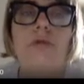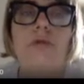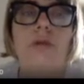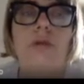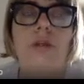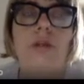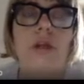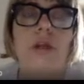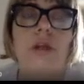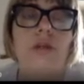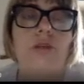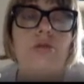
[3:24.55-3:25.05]

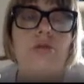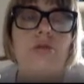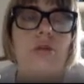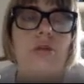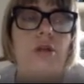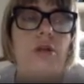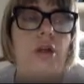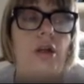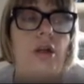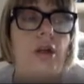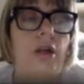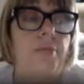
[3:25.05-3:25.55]
quindi adesso
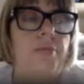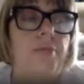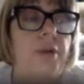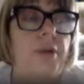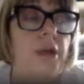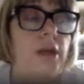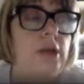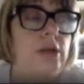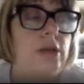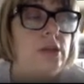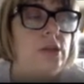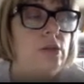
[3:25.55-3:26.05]

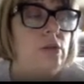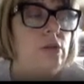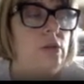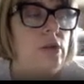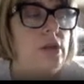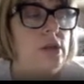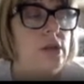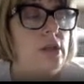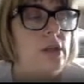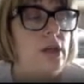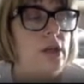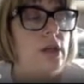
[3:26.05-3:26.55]

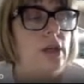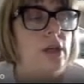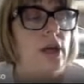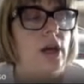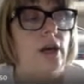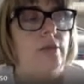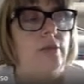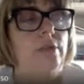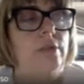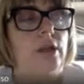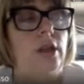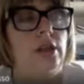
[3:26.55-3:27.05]
l'applicazione è
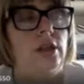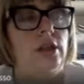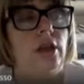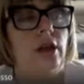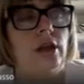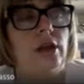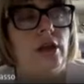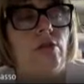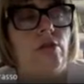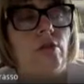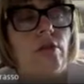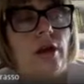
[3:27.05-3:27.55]
scaricabile
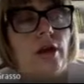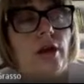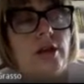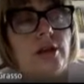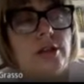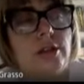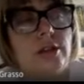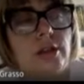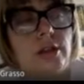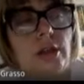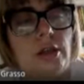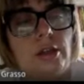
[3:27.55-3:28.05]
da
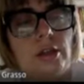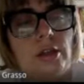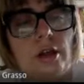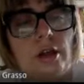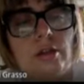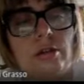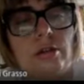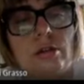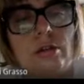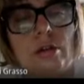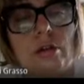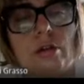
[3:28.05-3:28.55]
iOS e da
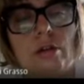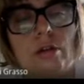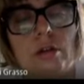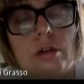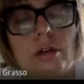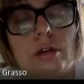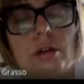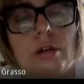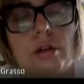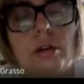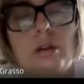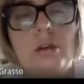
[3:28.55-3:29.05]

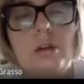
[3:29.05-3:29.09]
Android